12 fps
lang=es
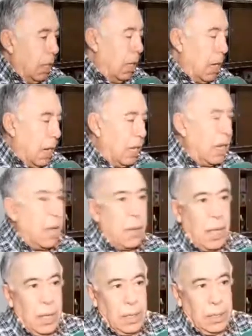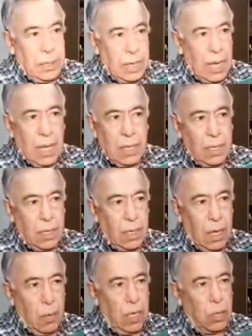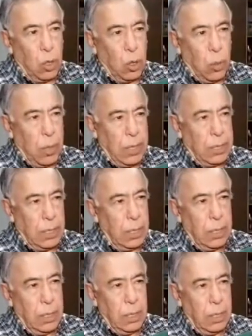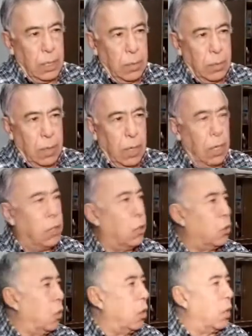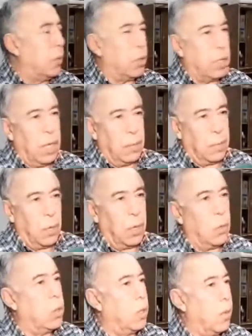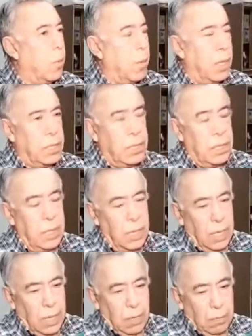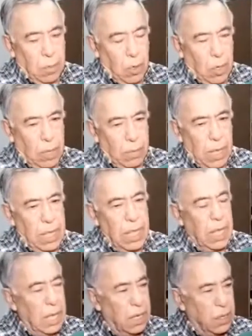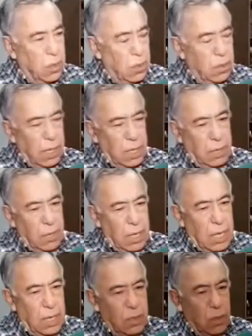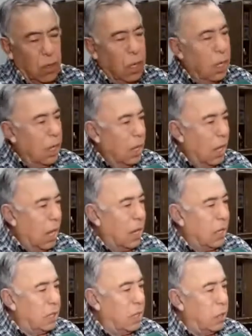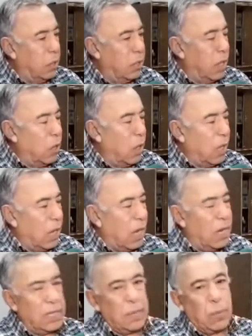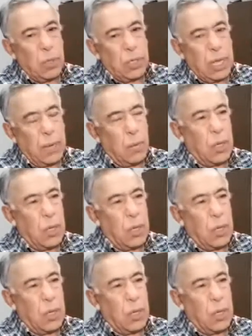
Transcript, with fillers: La harina ya aumentó dos veces en estos últimos tiempos, en los últimos meses. Pero además de eso, además de eso, se, nos encarece porque tenemos